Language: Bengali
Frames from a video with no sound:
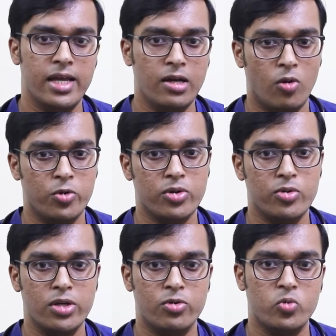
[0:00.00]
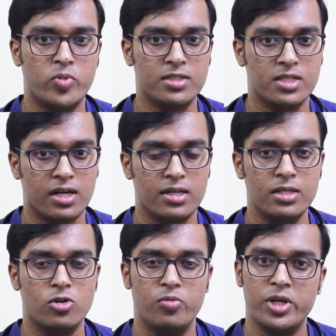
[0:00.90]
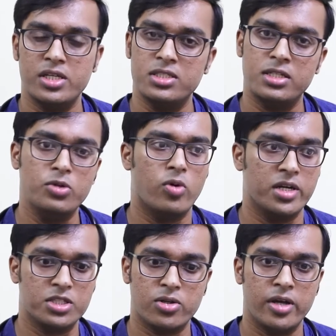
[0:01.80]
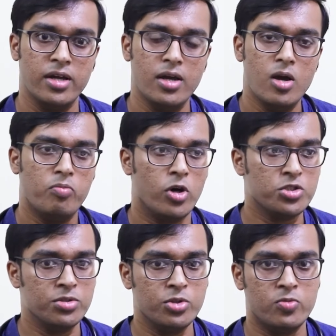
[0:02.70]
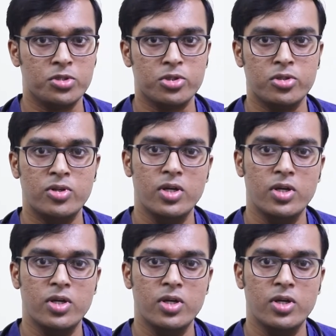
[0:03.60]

এই লবণগুলির অনুপাত রাখলে তবে গিয়ে সেটি ওয়ারেস হয় পছন্দ মতো